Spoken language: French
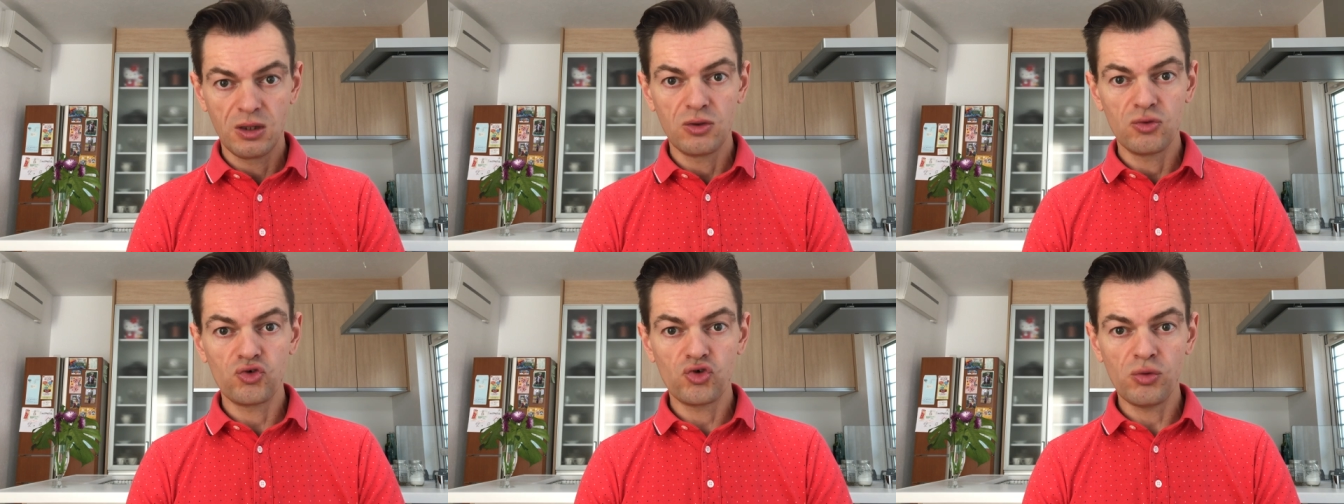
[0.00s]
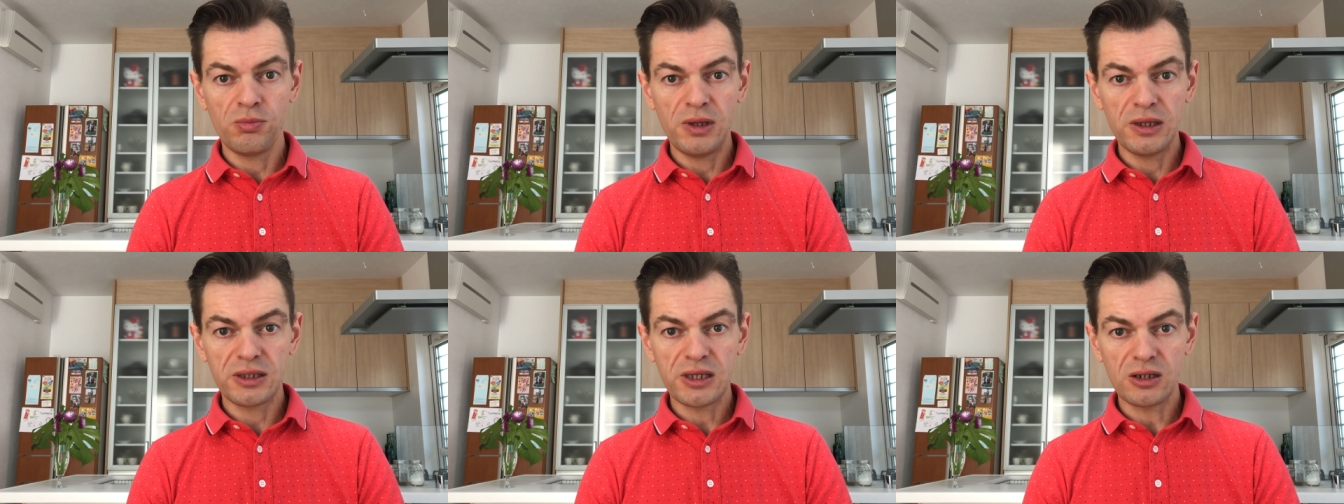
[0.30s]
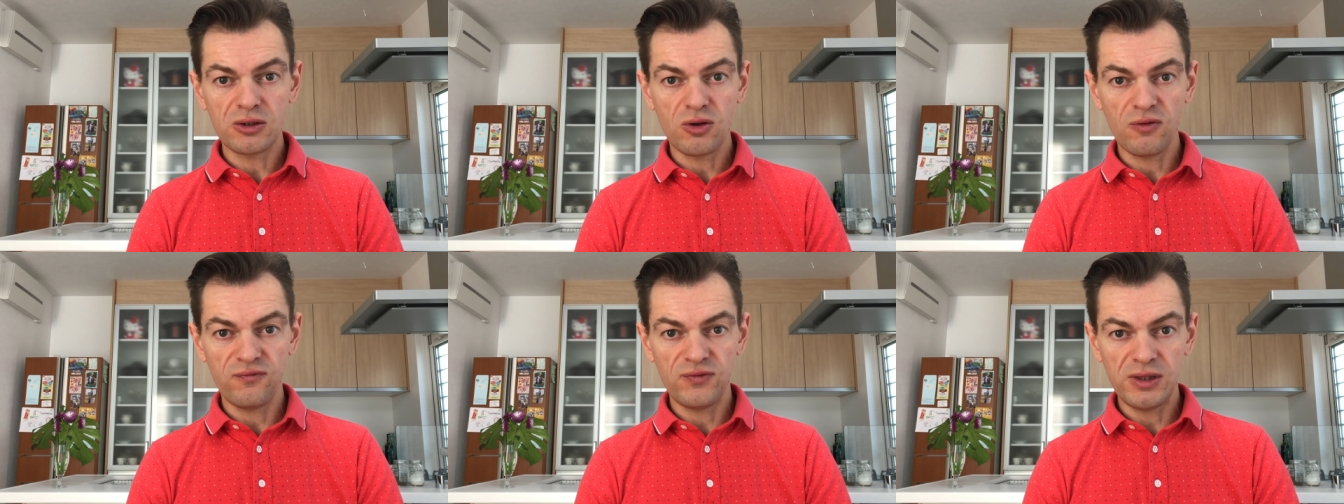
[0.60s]
Je mets
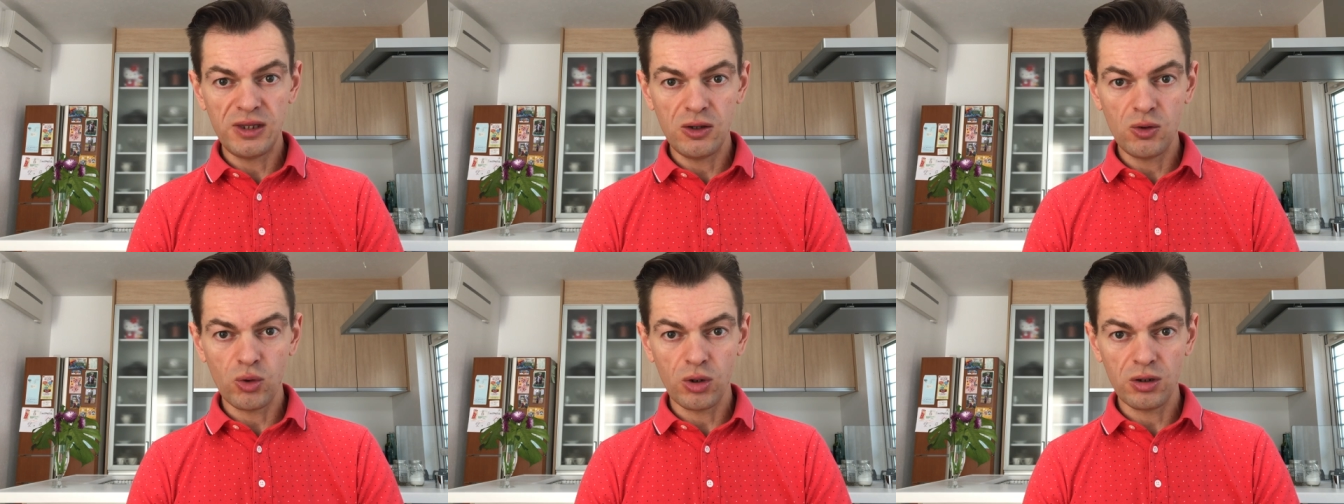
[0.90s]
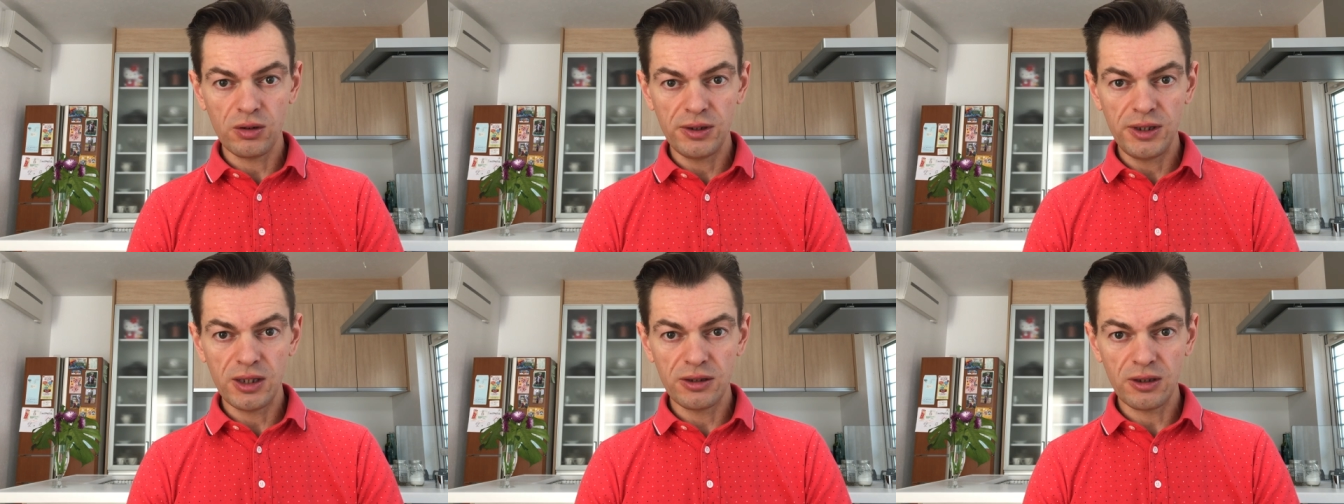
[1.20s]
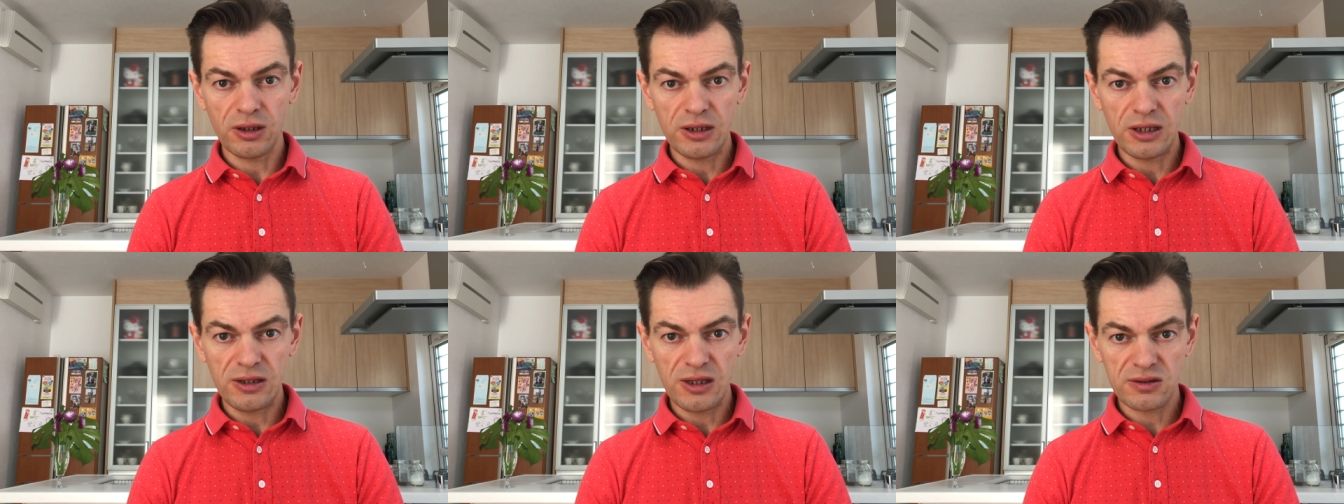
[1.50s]
quelques vidéos en lien
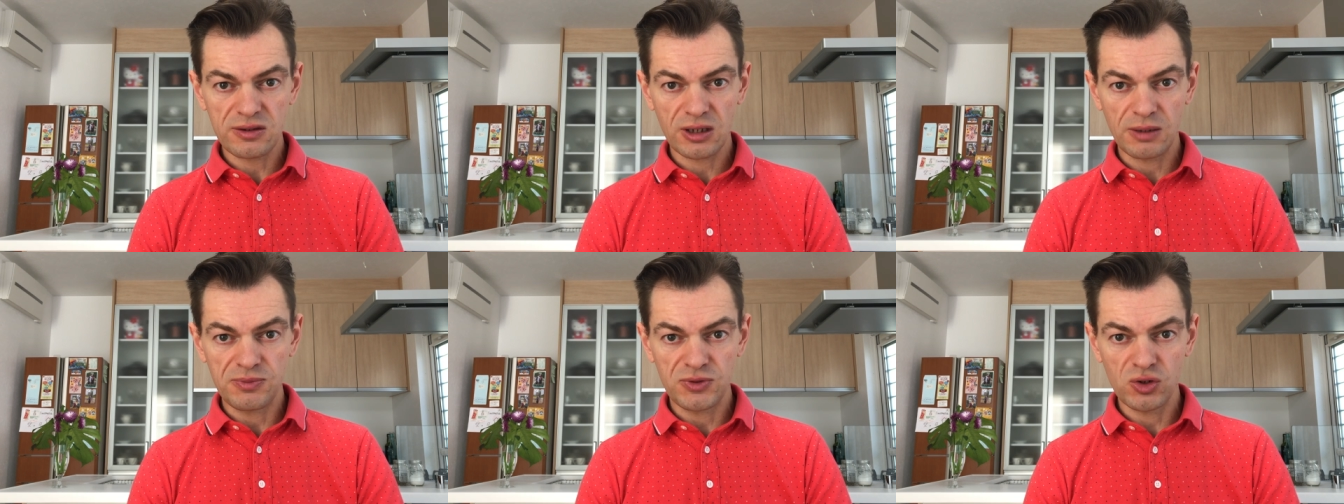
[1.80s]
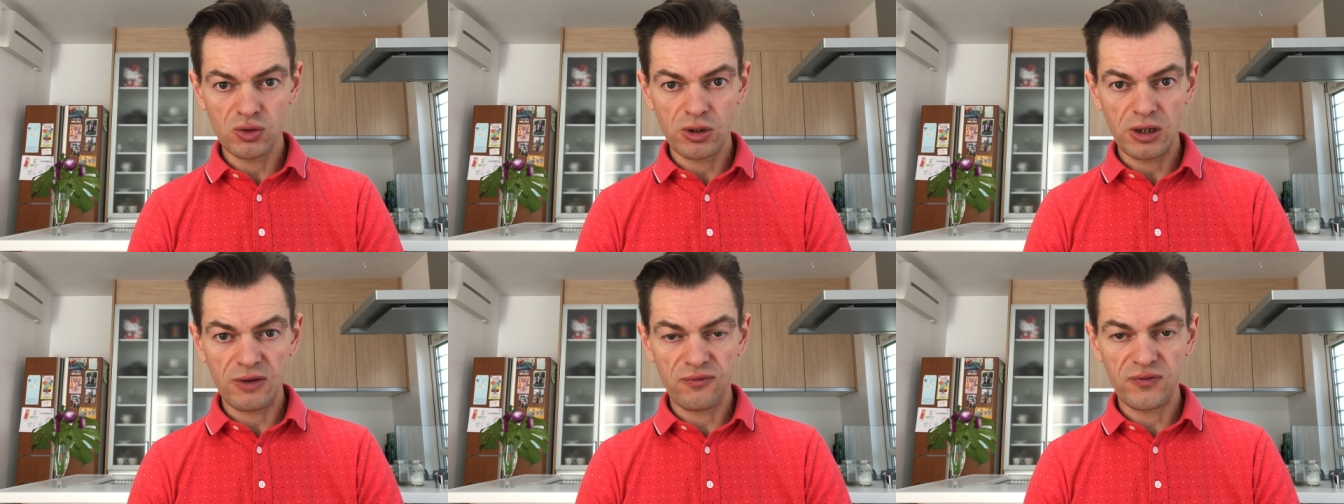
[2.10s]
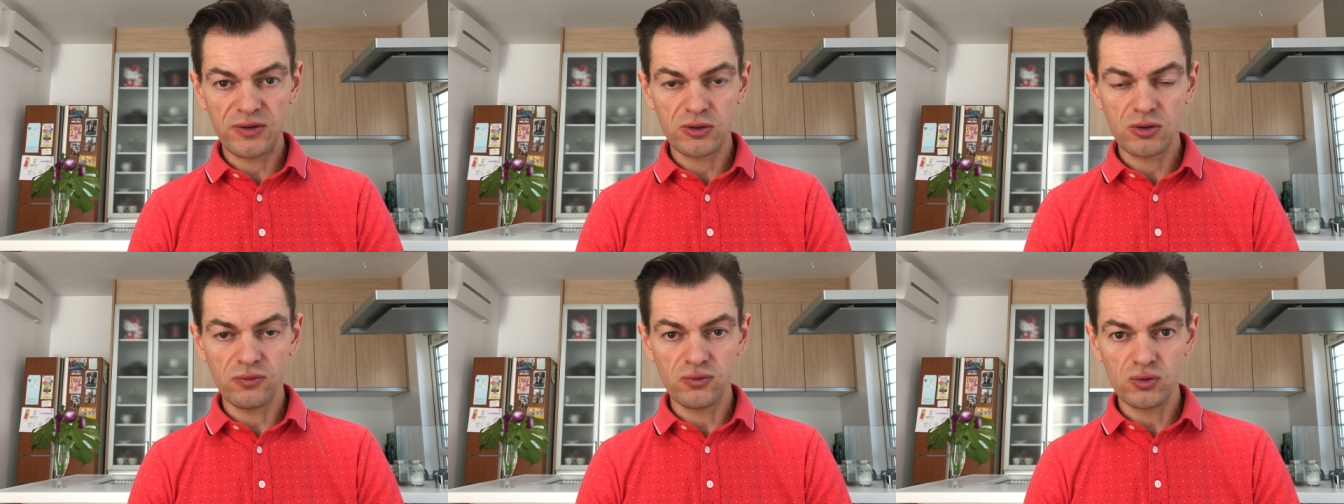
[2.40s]
dans la description
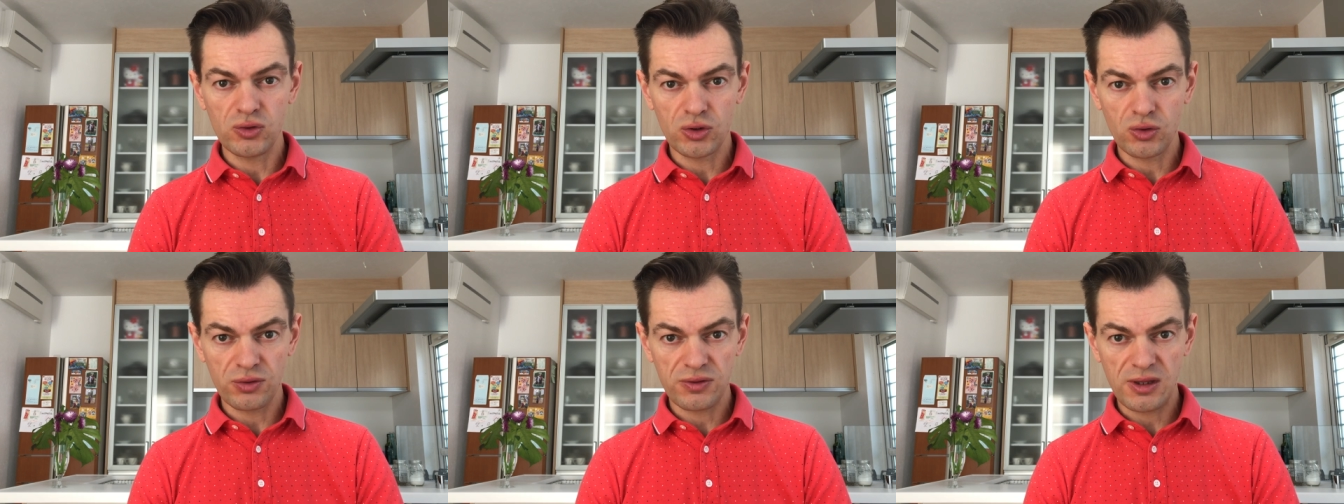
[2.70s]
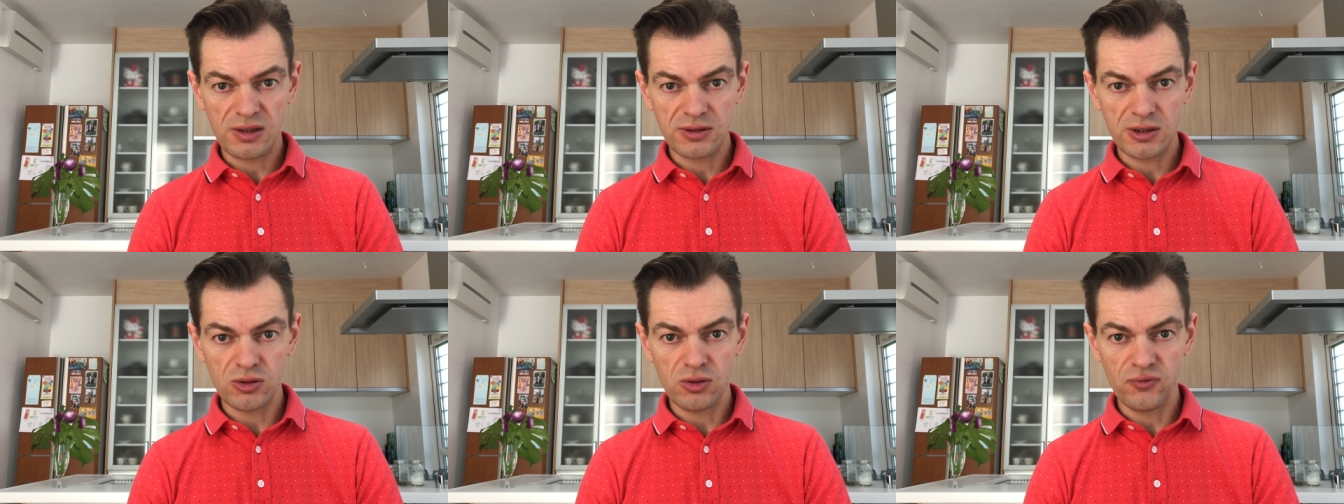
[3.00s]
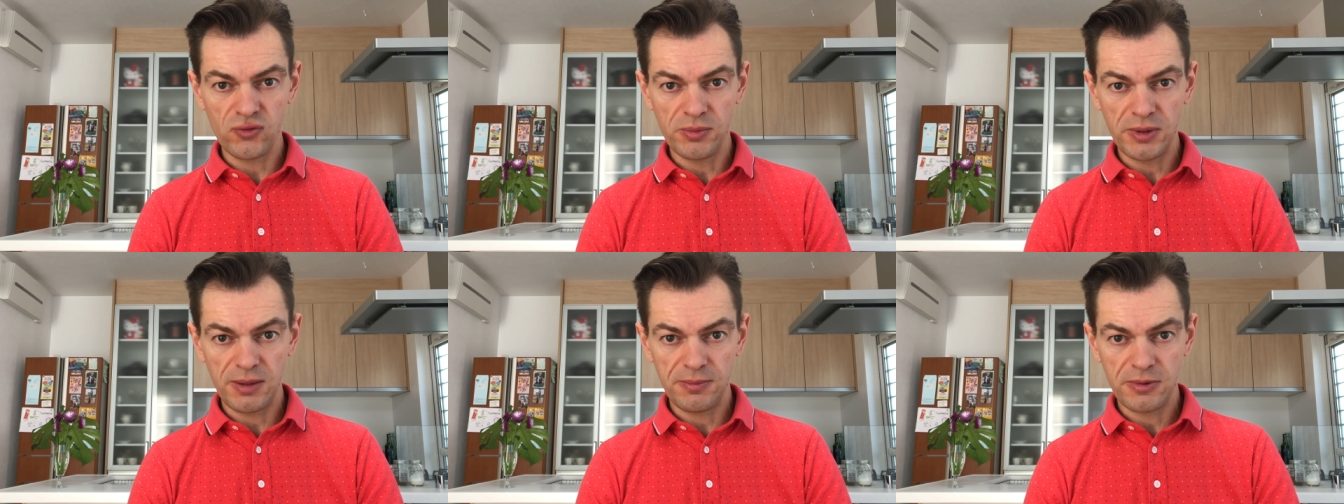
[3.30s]
afin que vous le constatiez de
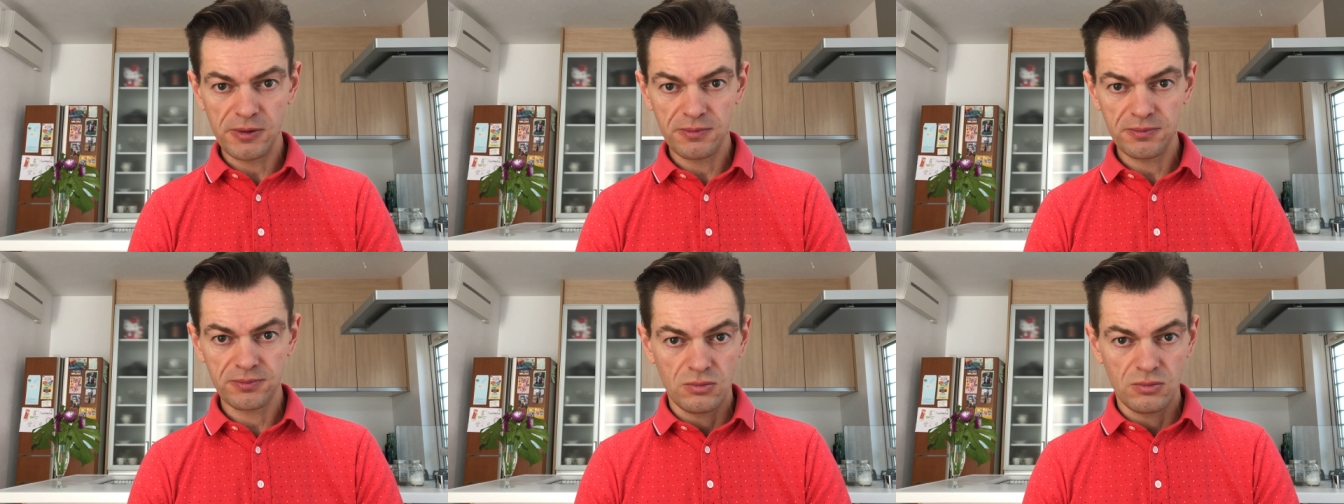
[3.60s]
vous-même.